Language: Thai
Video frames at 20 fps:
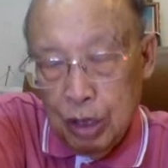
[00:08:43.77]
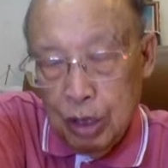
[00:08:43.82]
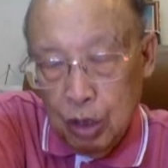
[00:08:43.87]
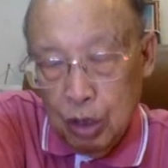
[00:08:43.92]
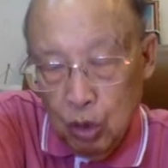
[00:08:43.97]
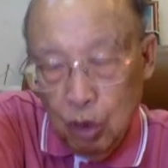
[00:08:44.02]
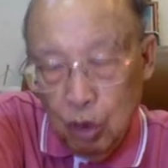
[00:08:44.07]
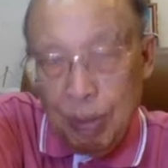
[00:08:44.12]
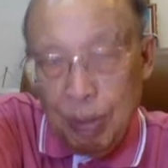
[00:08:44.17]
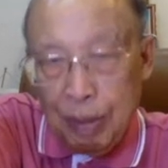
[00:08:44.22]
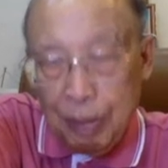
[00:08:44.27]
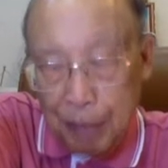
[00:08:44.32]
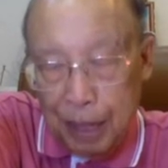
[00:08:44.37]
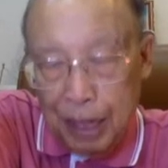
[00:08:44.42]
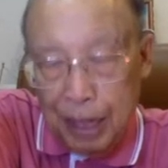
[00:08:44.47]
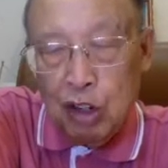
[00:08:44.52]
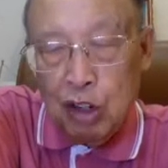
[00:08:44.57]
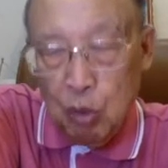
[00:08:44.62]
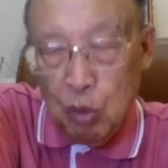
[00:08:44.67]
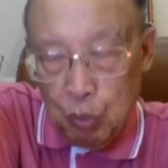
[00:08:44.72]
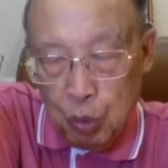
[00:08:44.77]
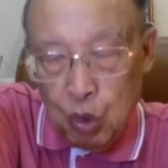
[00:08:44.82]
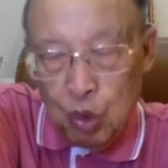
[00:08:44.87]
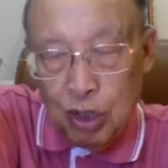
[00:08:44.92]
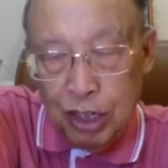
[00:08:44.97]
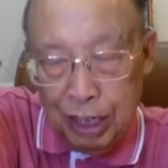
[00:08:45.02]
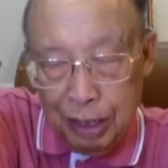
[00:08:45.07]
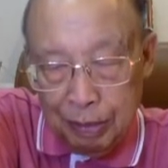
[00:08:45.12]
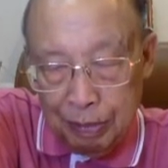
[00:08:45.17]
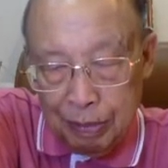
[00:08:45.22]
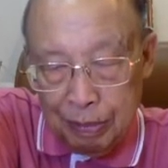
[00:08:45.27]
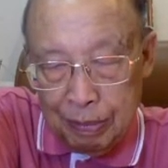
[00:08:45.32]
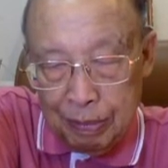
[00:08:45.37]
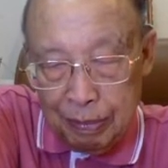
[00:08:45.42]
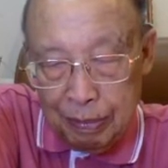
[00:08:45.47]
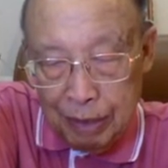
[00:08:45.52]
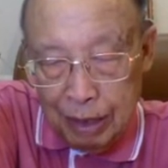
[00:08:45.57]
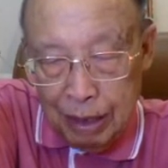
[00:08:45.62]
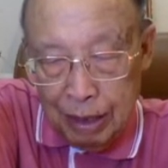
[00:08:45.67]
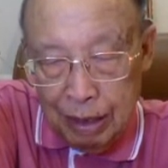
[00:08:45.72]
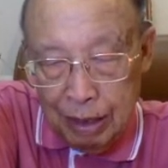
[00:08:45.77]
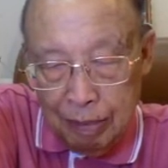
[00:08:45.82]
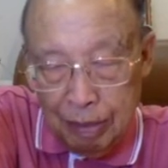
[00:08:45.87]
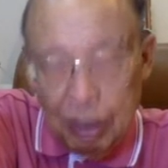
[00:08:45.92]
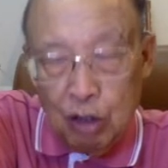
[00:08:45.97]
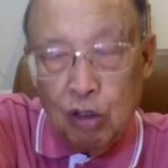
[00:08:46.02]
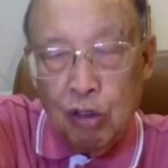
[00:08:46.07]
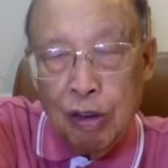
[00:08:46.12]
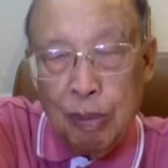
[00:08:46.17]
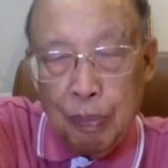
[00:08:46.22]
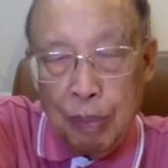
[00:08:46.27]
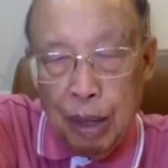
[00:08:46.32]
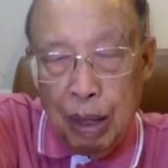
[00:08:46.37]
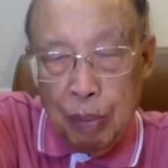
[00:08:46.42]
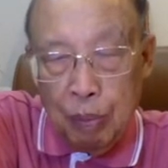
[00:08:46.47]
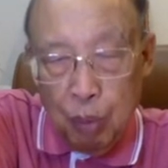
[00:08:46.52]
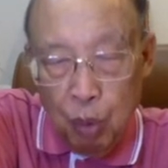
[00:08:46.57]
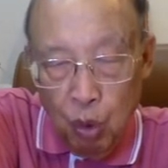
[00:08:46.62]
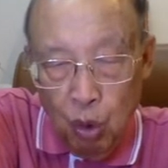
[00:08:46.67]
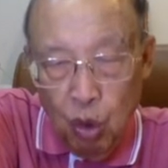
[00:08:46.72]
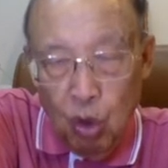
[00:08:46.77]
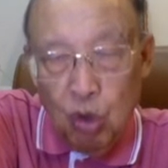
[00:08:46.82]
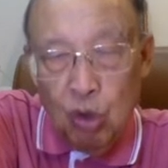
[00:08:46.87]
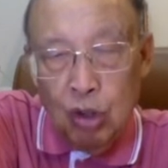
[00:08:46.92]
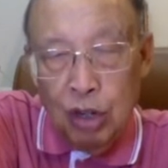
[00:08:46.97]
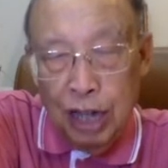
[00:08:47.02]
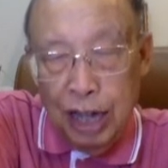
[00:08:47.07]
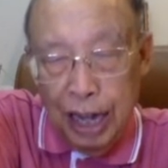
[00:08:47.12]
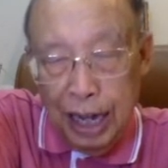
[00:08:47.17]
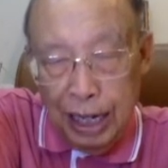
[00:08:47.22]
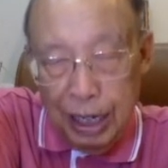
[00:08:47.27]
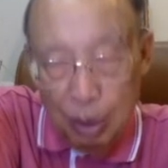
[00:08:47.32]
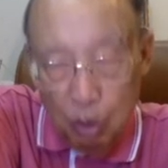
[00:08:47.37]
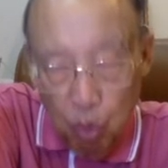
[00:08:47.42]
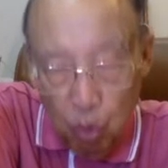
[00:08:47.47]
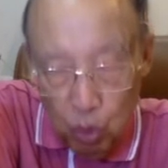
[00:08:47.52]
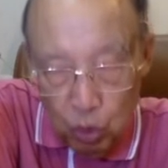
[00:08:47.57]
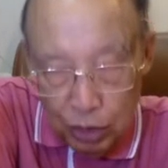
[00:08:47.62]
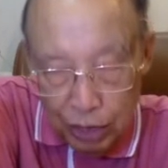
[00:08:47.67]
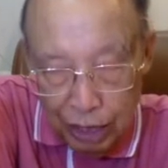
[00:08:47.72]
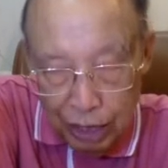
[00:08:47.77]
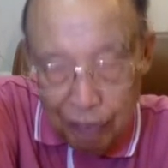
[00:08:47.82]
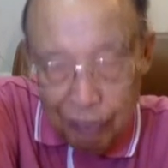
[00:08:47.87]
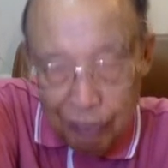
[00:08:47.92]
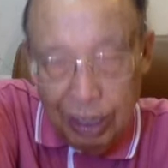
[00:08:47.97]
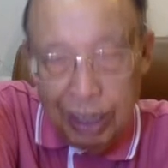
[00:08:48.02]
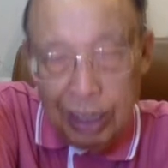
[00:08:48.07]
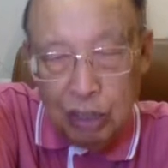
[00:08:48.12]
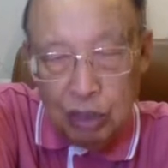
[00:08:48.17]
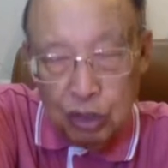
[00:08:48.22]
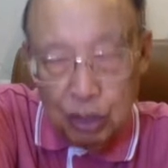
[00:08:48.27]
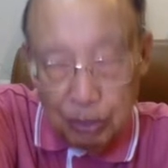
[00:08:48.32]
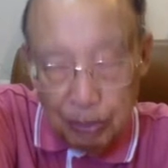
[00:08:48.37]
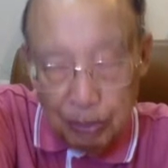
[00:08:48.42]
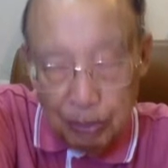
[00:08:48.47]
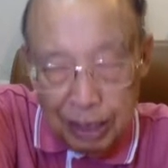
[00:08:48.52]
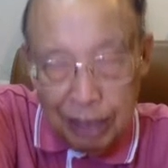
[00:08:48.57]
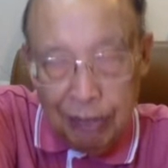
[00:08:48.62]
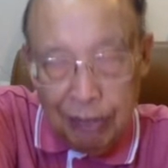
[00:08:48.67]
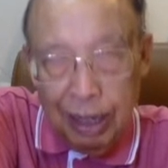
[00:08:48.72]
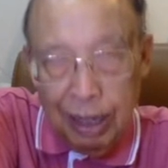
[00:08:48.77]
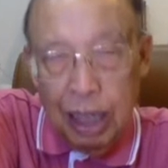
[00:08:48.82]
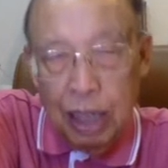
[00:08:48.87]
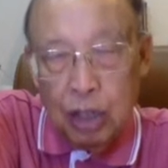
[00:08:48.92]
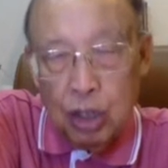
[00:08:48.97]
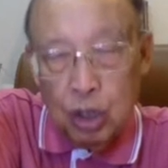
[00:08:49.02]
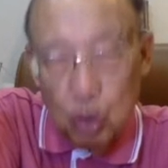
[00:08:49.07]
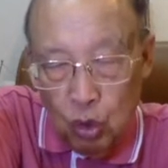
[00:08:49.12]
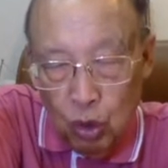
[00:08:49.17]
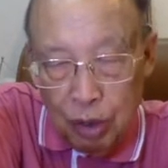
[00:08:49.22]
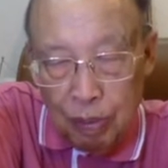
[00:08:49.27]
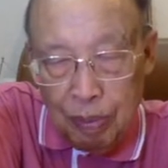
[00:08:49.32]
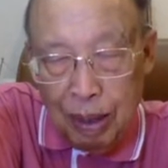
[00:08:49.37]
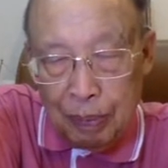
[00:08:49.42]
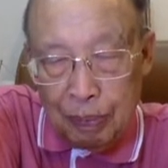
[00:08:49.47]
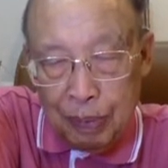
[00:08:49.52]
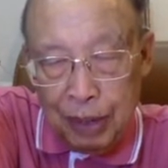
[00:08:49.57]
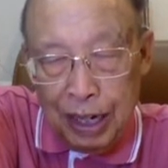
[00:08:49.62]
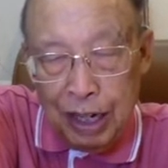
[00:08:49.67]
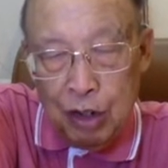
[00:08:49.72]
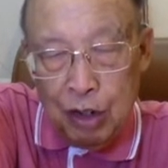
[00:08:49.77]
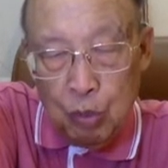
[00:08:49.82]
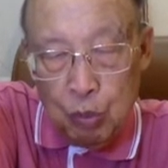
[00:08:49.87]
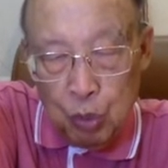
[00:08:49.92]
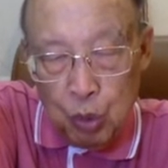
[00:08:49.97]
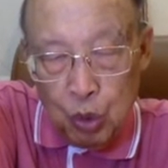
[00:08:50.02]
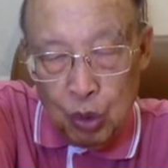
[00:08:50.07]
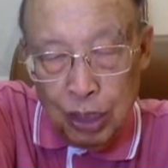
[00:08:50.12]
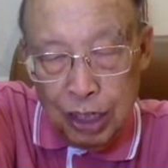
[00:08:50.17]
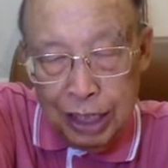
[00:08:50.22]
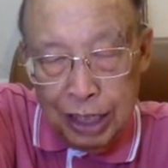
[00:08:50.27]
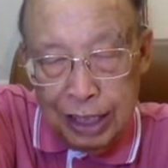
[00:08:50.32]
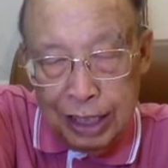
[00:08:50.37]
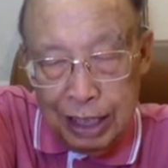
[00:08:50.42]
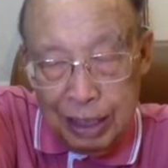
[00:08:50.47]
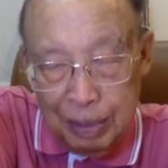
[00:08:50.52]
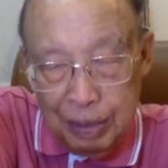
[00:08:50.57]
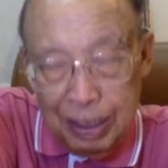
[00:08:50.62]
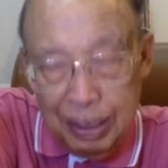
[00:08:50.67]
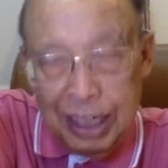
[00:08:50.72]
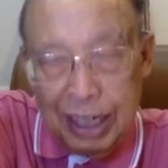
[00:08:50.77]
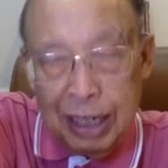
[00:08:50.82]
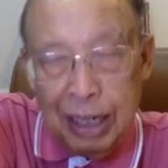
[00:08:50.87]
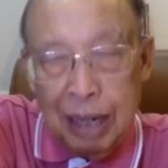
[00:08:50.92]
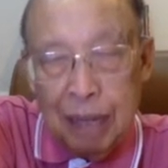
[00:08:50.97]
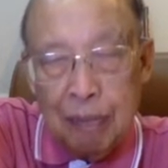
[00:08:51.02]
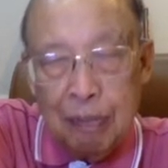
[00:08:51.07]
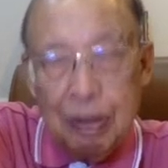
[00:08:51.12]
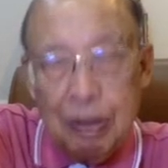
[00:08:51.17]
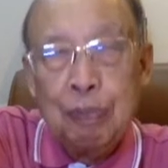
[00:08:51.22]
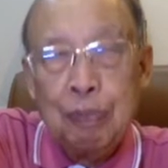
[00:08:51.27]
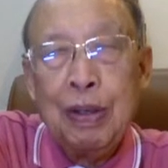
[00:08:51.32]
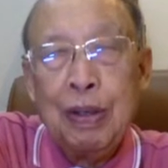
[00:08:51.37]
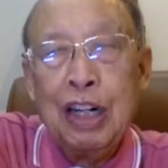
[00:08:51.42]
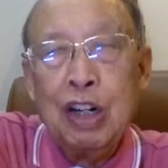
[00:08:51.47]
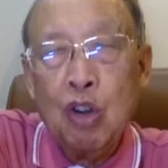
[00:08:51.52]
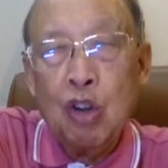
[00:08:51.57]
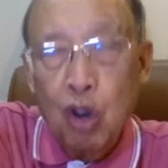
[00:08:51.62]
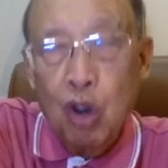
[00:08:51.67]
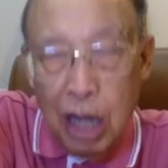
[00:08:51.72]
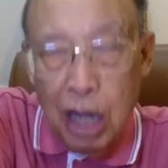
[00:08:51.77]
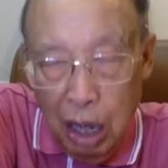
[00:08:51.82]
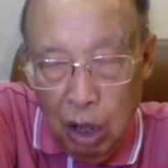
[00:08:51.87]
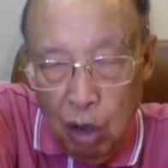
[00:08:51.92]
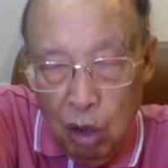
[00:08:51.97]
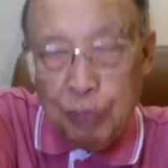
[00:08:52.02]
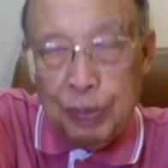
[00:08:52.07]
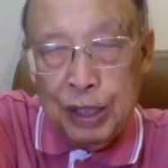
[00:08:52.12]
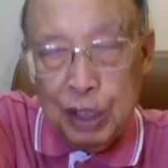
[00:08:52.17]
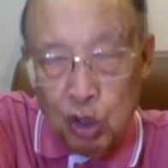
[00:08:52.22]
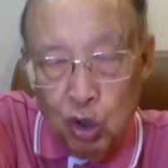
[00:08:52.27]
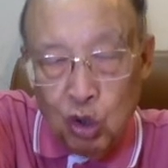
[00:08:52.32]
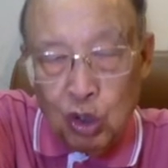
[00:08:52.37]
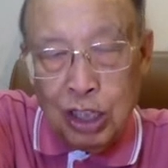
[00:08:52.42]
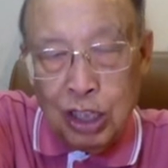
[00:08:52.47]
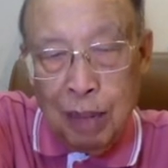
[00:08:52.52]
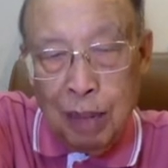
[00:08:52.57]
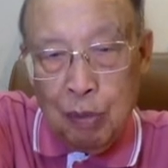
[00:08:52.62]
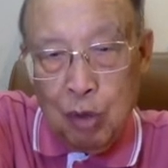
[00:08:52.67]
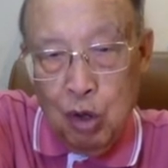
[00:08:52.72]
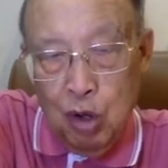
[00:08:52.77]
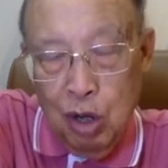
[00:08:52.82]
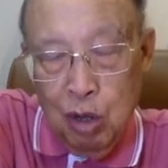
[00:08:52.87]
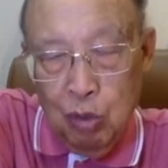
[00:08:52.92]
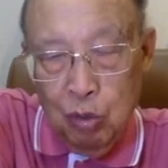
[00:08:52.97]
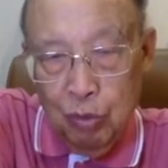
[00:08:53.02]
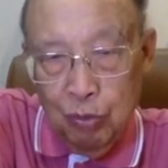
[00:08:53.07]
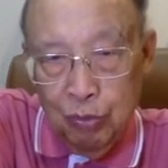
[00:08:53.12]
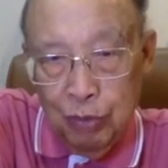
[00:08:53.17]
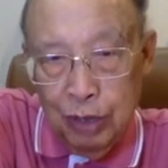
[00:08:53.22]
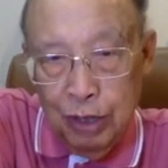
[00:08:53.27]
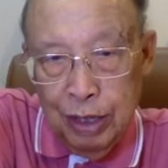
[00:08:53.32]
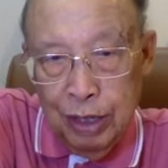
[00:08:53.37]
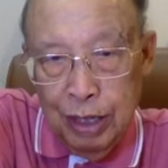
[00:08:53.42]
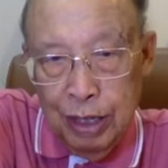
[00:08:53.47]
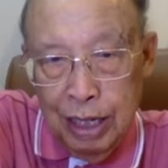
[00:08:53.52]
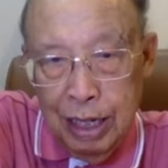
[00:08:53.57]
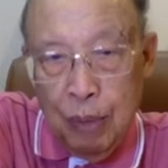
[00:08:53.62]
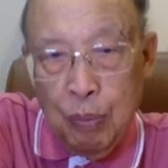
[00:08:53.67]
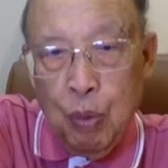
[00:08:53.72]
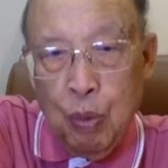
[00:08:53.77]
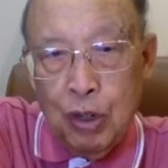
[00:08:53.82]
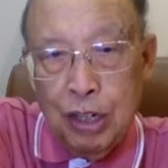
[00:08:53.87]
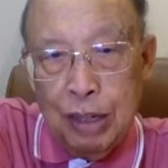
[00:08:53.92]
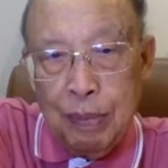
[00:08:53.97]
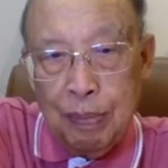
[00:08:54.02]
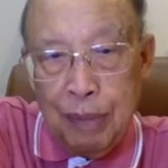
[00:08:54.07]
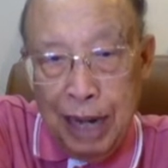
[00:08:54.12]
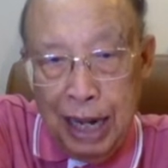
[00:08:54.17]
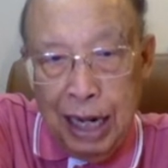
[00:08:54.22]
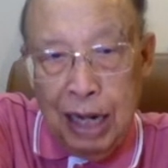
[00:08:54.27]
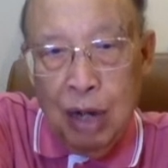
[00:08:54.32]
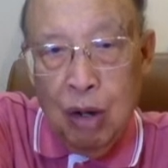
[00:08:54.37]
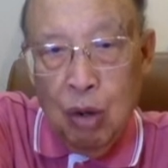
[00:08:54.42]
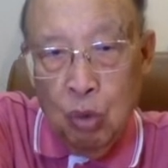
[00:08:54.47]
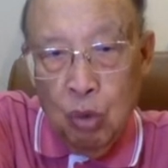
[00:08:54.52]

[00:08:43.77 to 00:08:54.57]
ด้วยบาดแผลของพระองค์นั้นหมายความว่าพระองค์ให้เขาหู้จักว่า ให้เขาสำนึกได้ว่า ด้วยบาดแผลของพระองค์นั้นที่มีนั้นมันเป็นของเฮาเป็นโทษกรรมของเฮาและพระองค์ได้แบกเอา